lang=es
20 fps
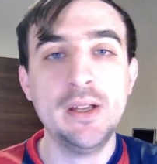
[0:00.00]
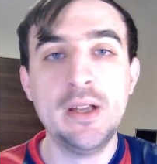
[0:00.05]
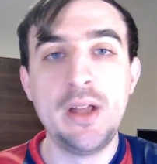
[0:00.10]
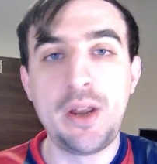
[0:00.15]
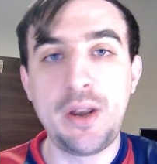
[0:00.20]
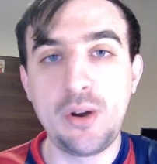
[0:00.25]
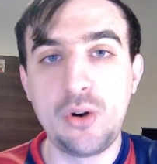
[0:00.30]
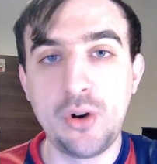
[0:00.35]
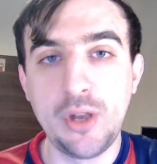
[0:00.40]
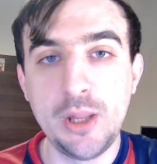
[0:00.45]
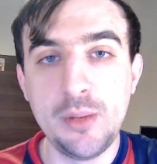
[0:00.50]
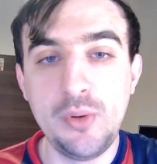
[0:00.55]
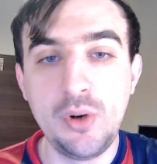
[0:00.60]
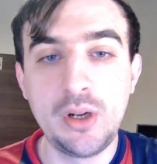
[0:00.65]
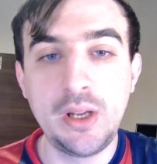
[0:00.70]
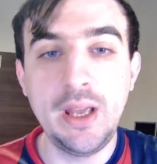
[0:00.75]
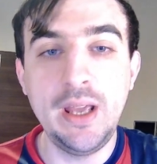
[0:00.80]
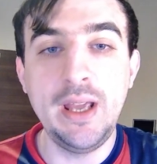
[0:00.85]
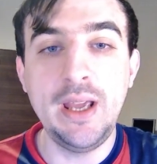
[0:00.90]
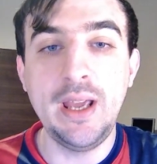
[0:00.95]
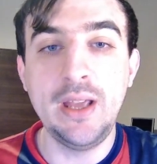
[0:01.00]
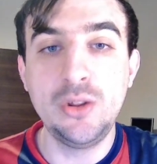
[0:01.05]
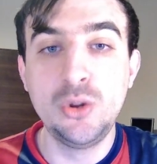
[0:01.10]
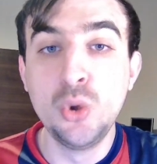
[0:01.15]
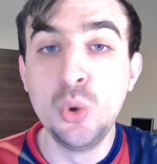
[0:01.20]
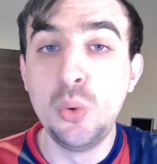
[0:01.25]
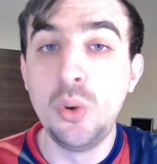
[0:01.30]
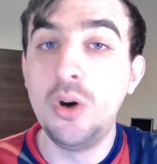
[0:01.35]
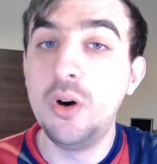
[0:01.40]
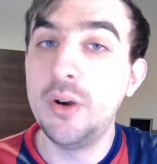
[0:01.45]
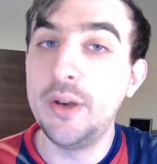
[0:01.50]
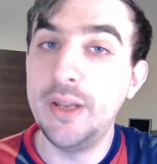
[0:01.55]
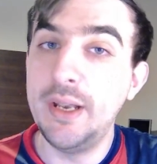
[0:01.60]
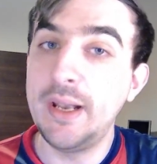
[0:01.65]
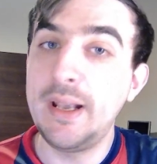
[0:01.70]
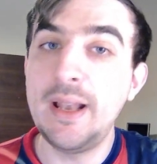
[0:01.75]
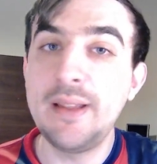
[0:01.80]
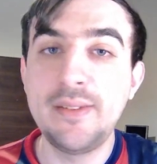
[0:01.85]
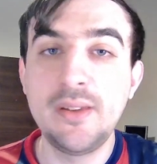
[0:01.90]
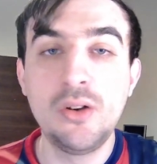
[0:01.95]
Recordemos que estuvo en el
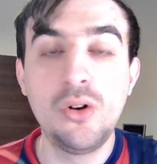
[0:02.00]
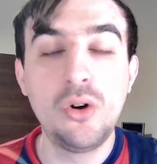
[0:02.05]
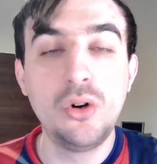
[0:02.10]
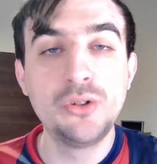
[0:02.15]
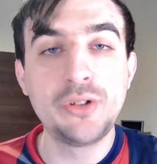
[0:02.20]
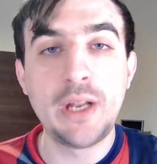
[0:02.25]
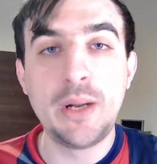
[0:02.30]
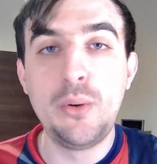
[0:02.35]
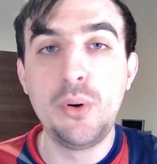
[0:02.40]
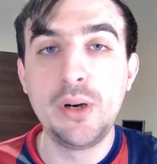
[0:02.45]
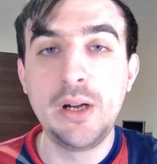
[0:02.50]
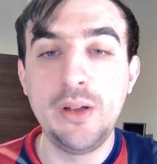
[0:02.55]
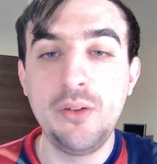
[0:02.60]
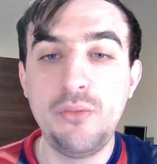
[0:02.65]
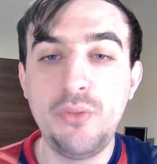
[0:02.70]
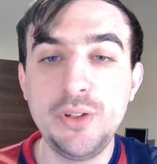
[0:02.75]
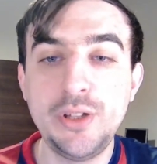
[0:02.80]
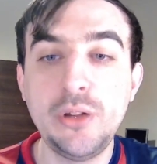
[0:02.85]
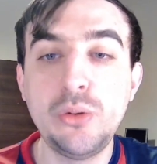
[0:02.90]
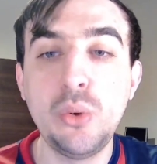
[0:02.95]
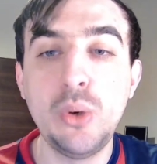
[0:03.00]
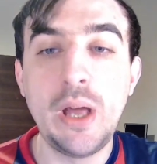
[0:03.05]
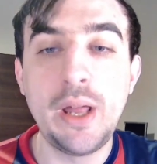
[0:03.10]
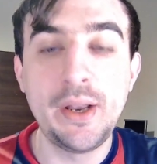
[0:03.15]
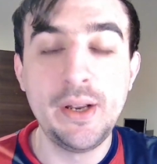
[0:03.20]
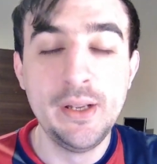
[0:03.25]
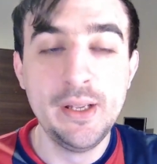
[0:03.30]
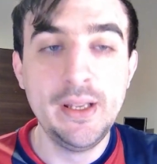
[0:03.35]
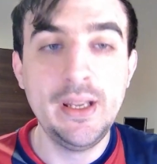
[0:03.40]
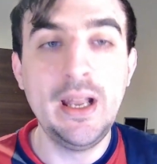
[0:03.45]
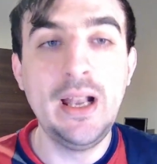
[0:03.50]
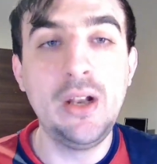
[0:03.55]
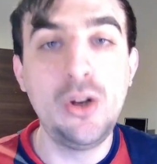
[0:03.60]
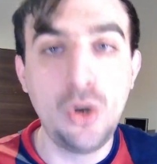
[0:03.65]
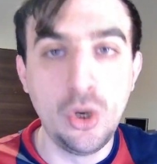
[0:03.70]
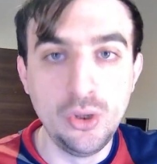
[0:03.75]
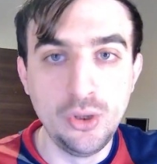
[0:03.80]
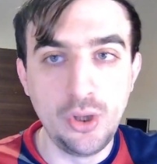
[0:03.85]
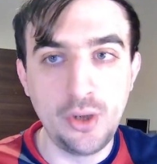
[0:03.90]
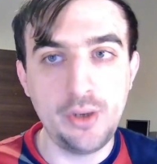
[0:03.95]
clásico contra Boca y fue titular el
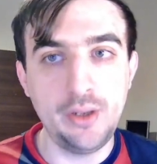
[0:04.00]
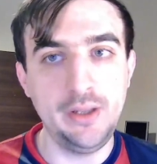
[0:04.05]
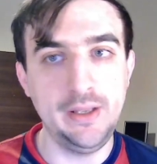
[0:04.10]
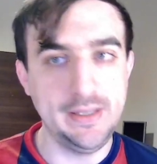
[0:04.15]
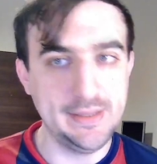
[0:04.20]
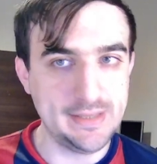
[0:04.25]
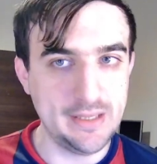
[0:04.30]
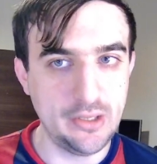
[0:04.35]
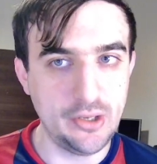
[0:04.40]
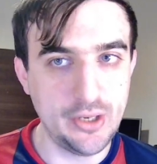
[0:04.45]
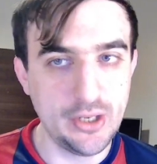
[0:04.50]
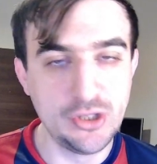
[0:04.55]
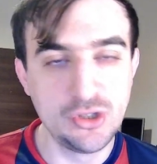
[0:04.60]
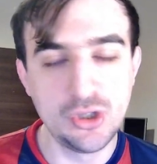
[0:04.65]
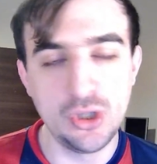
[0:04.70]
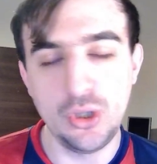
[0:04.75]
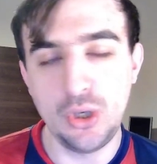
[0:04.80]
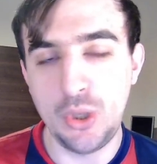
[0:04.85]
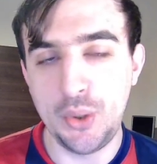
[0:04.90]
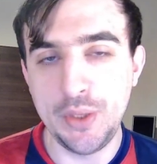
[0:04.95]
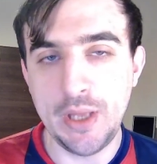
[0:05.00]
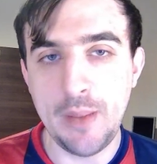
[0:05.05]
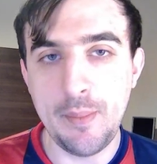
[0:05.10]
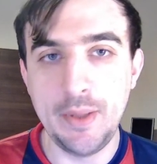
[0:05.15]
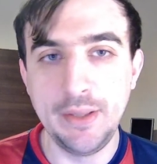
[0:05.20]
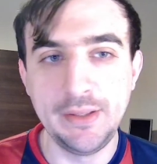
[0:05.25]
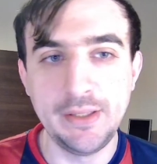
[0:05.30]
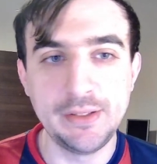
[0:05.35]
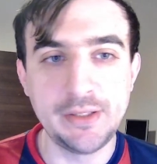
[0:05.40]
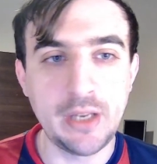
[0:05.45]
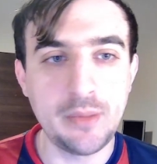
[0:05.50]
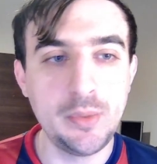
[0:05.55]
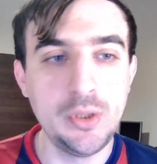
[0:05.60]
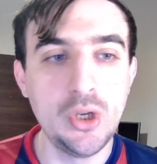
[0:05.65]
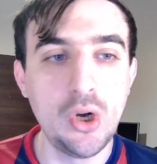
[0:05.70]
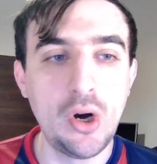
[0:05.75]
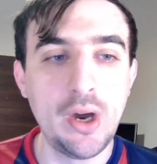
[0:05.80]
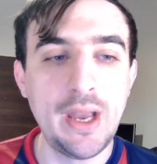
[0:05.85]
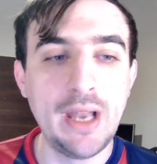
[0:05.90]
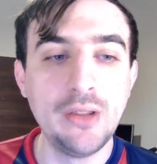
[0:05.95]
Cóndor y San Lorenzo obviamente
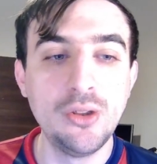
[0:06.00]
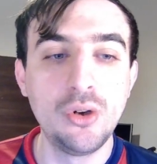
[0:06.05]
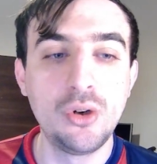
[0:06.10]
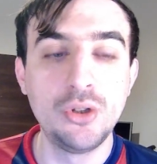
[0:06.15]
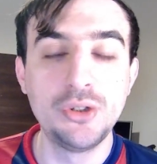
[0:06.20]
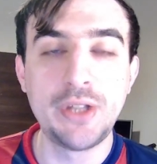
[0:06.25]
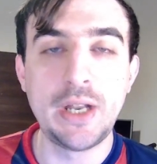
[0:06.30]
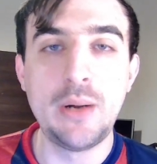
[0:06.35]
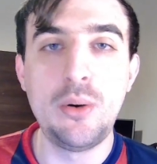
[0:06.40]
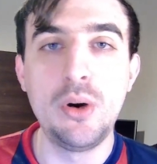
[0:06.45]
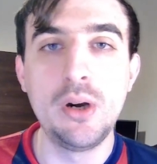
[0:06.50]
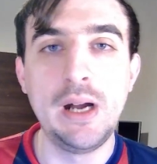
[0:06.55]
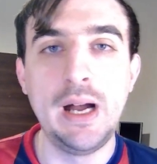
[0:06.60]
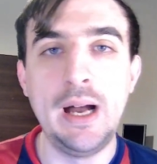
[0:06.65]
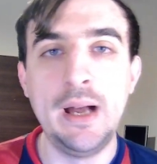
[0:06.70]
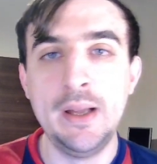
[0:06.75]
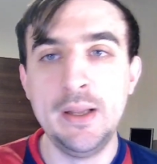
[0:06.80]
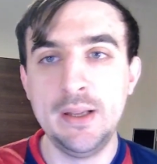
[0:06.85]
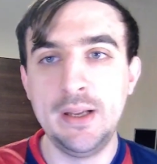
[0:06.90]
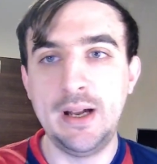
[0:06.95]
terminó ganando contra Boca.